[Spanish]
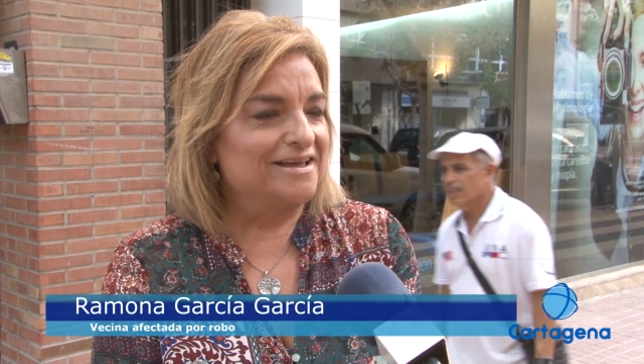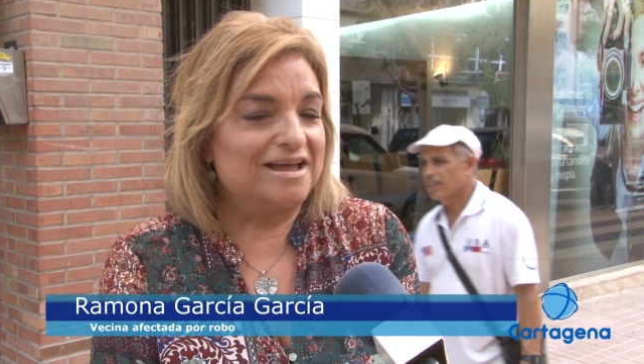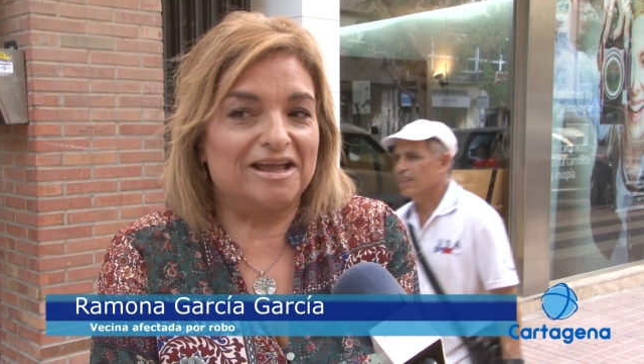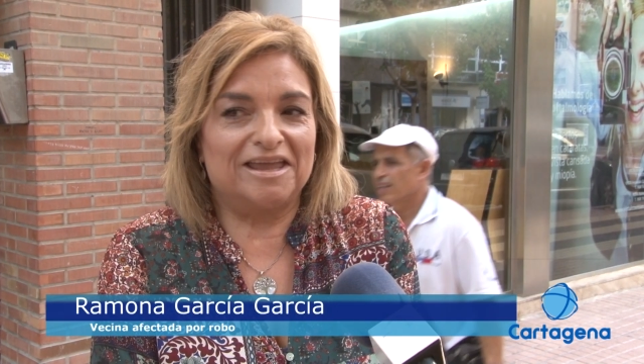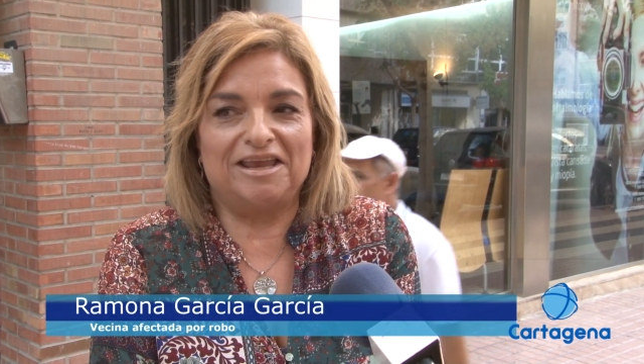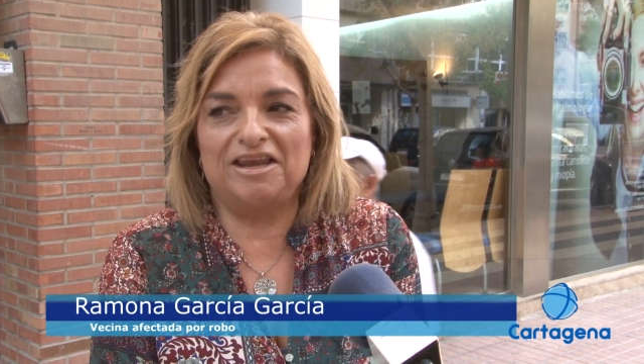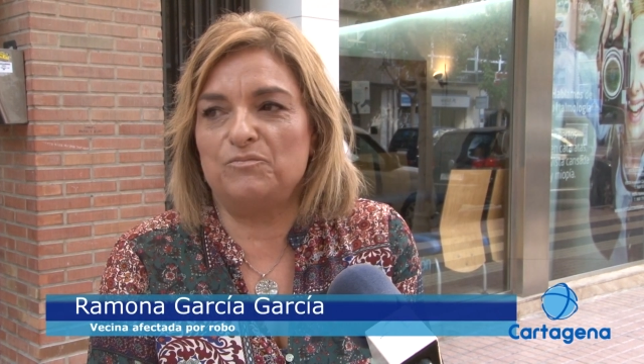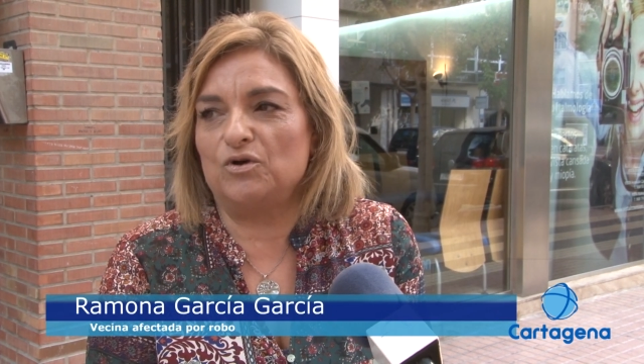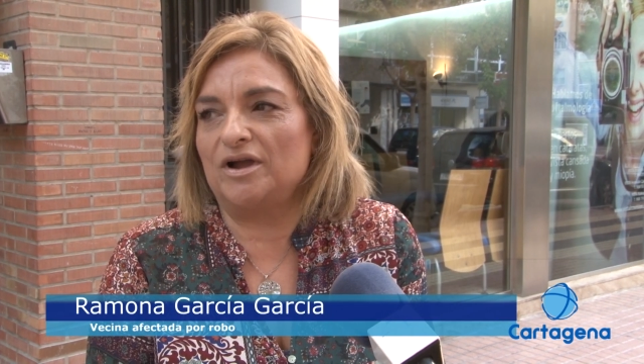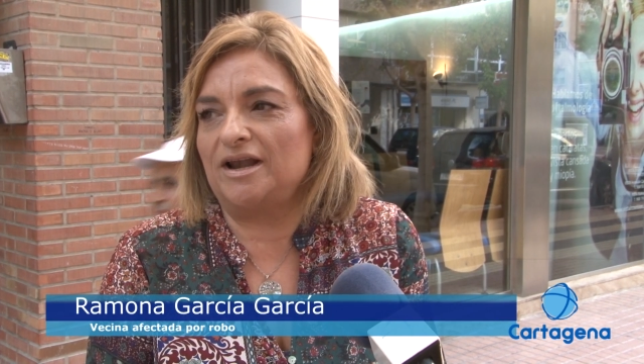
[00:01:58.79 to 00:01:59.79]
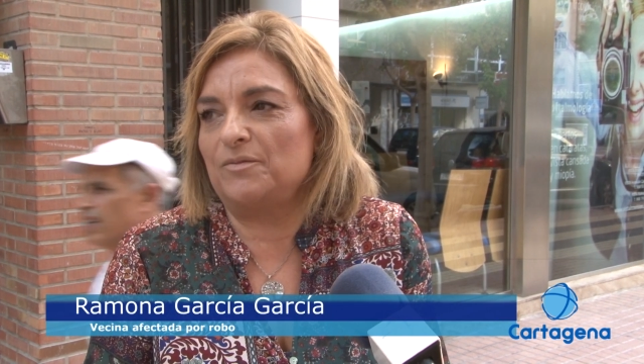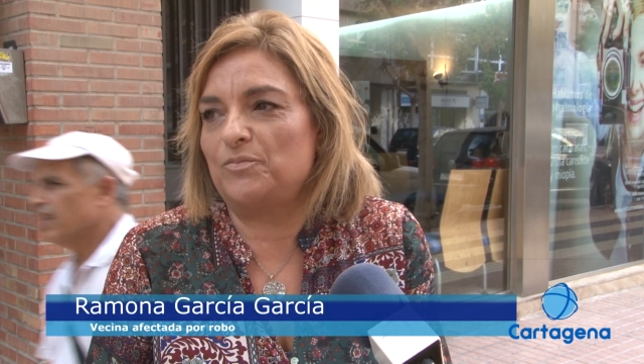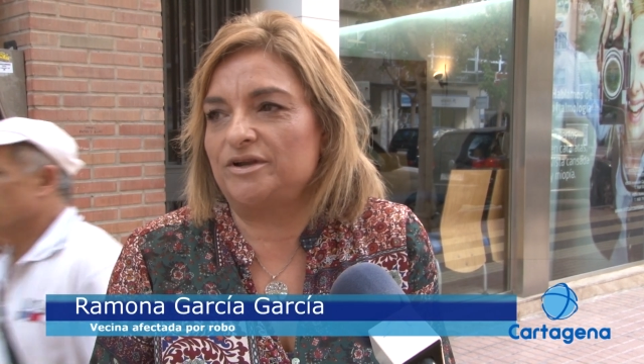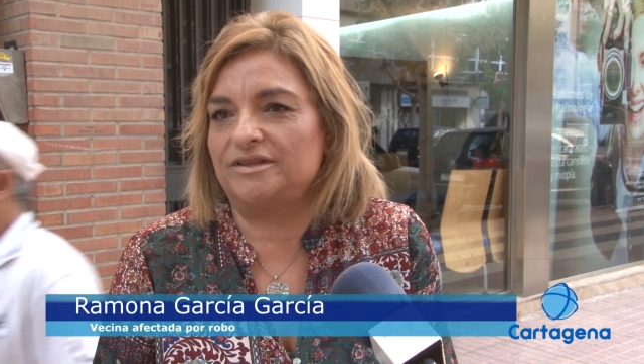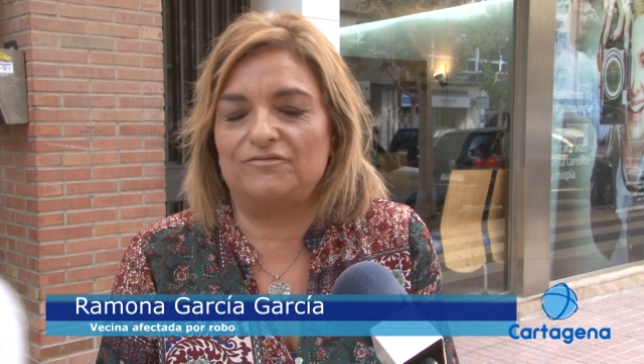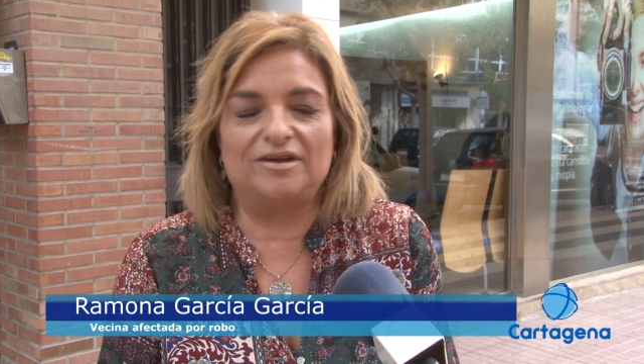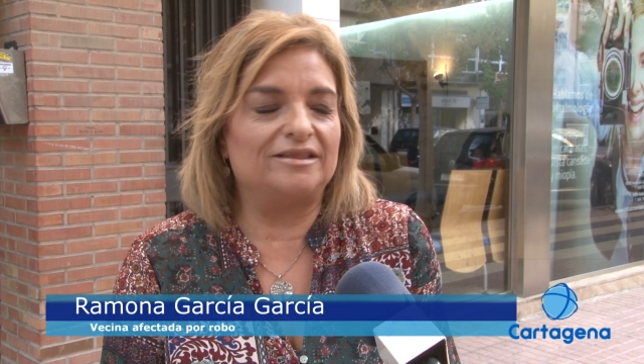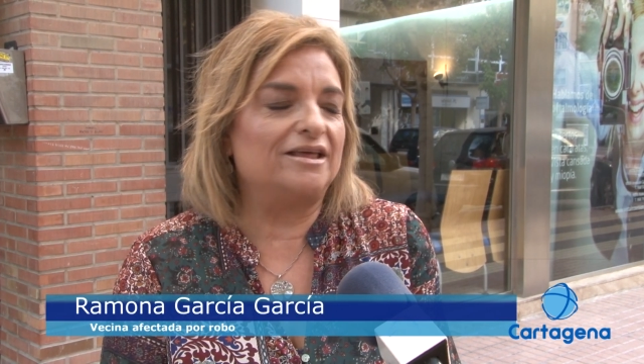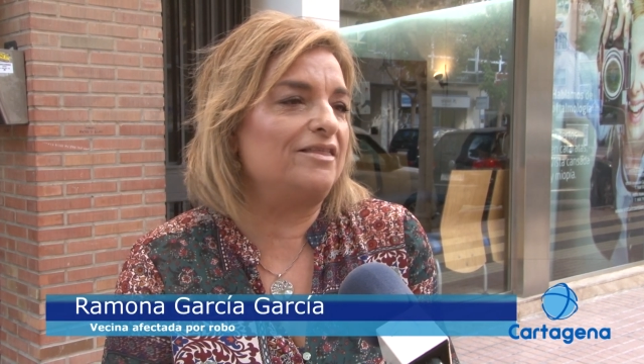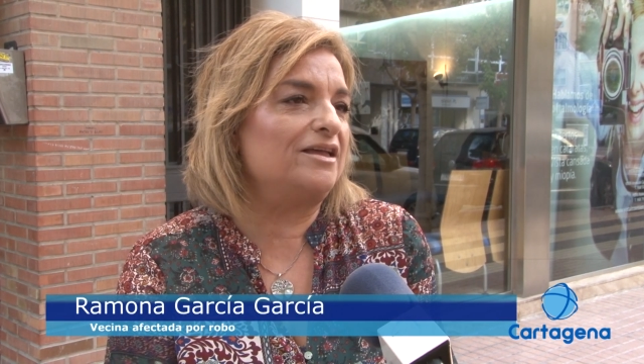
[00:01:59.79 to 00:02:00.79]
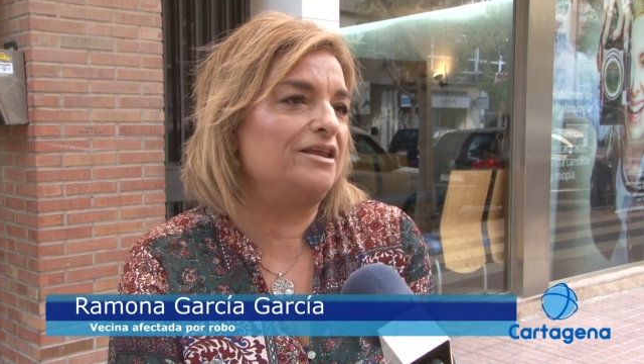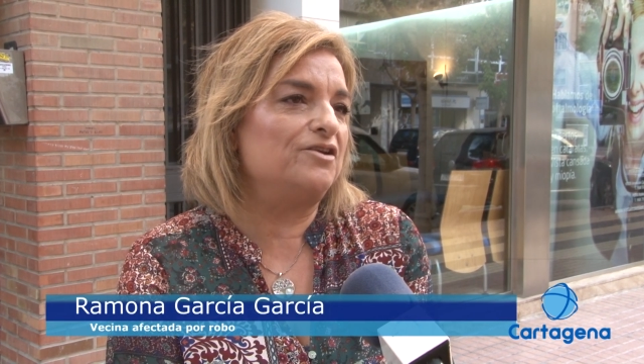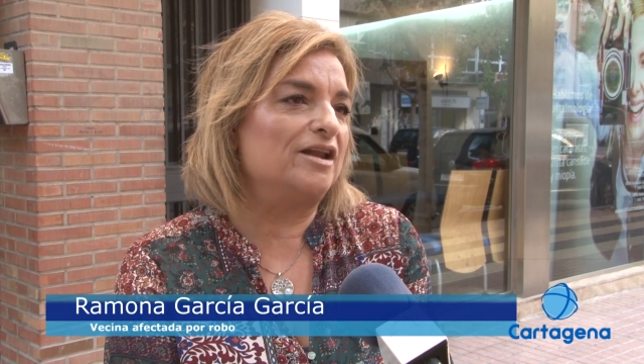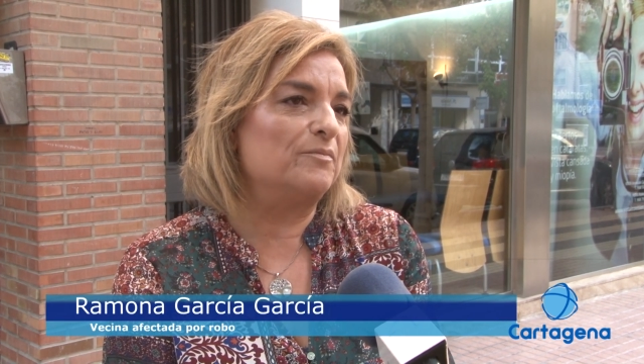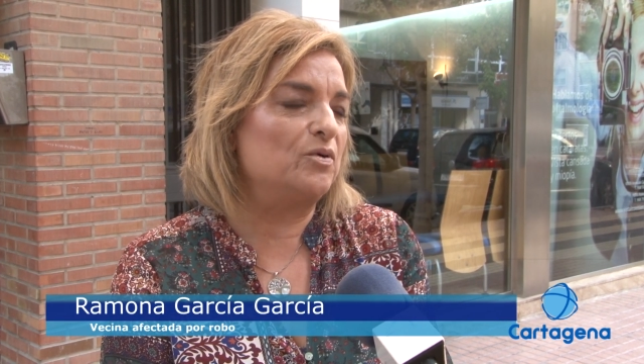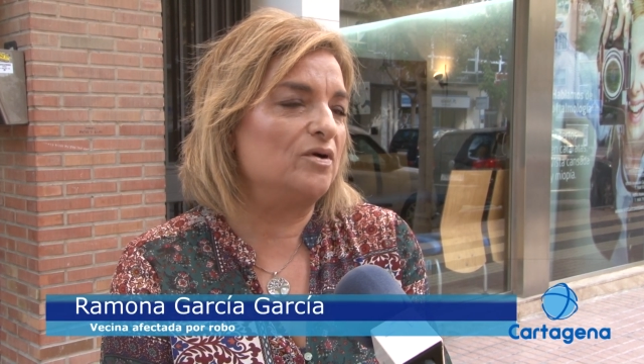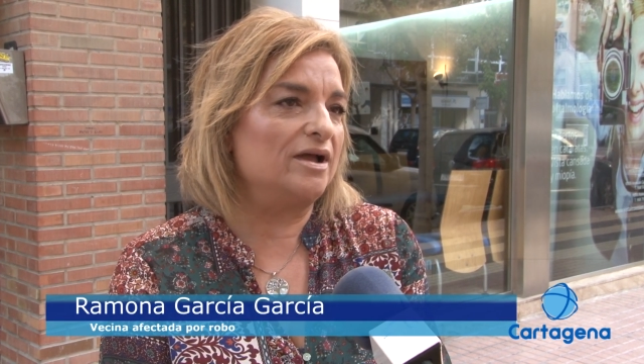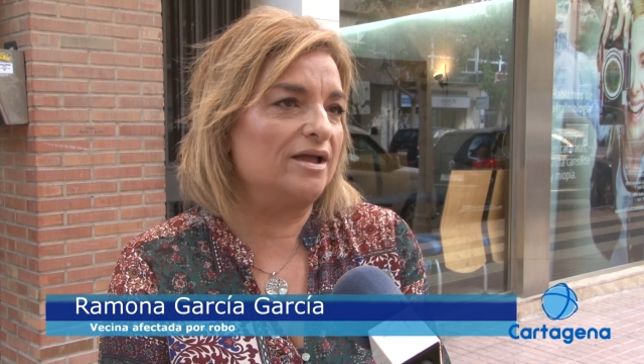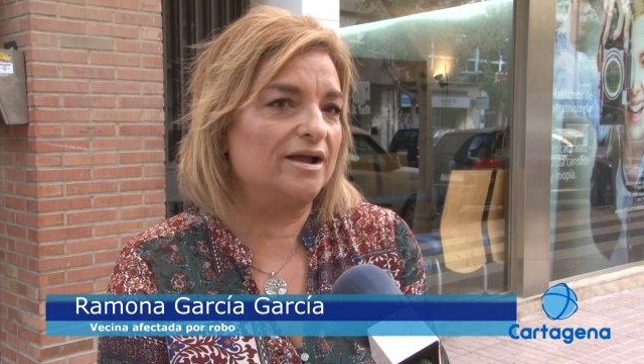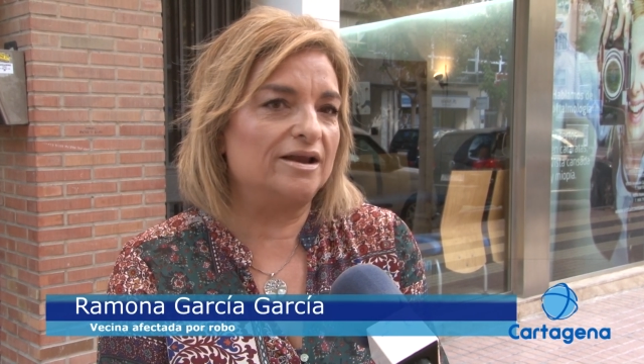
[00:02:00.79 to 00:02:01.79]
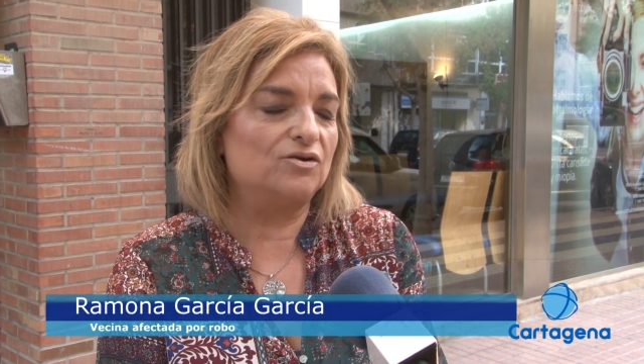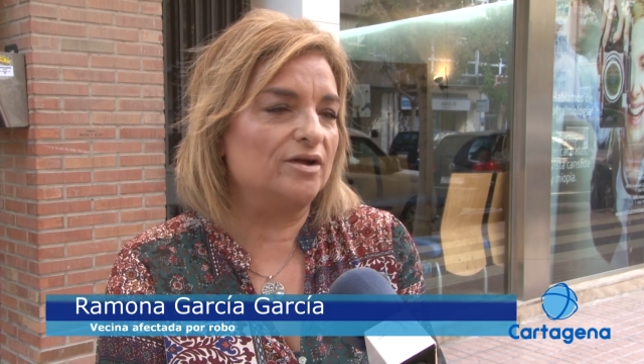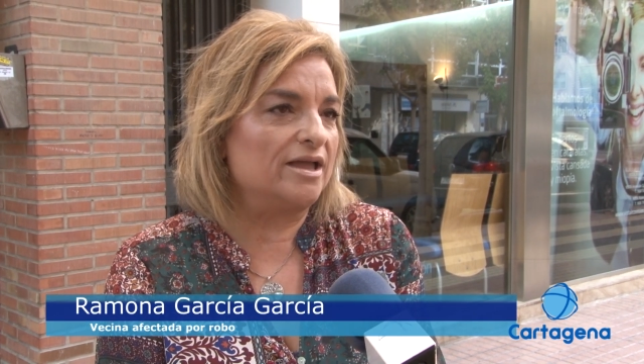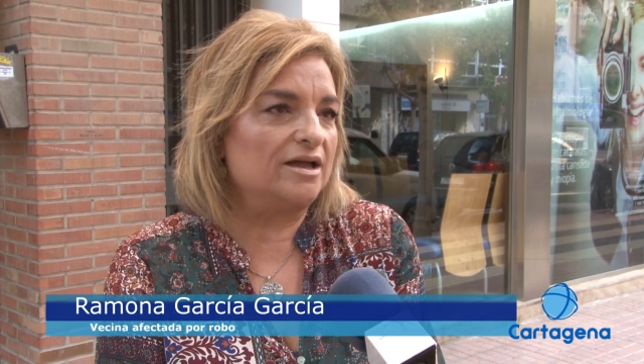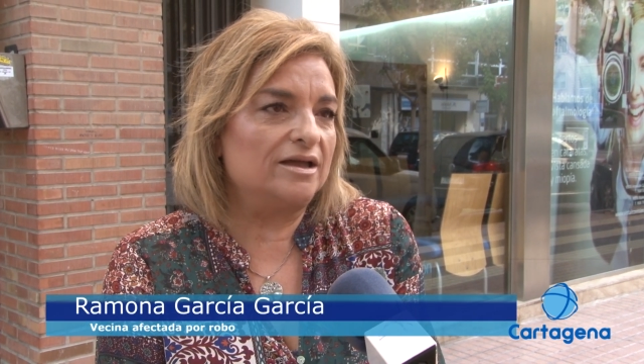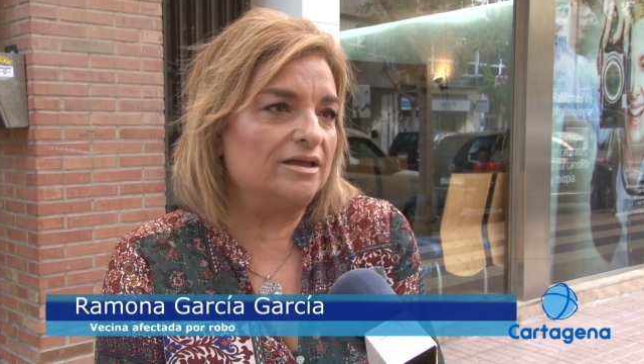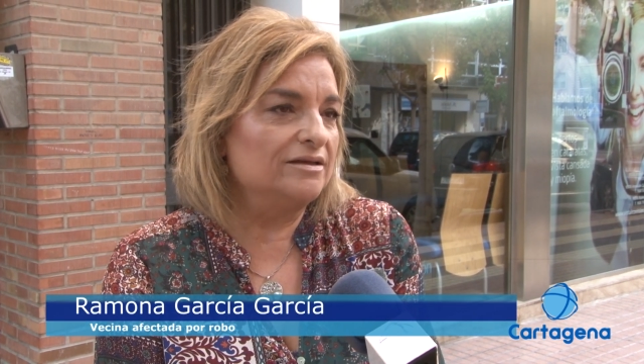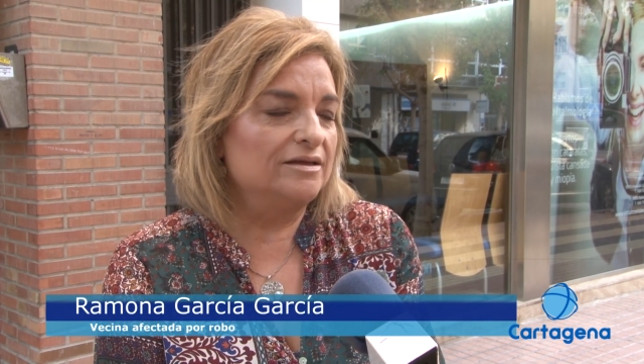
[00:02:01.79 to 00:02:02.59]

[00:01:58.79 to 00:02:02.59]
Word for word: Aquí ni pongan las puertas blindadas, ni nos las pongan, hagan lo que hagan,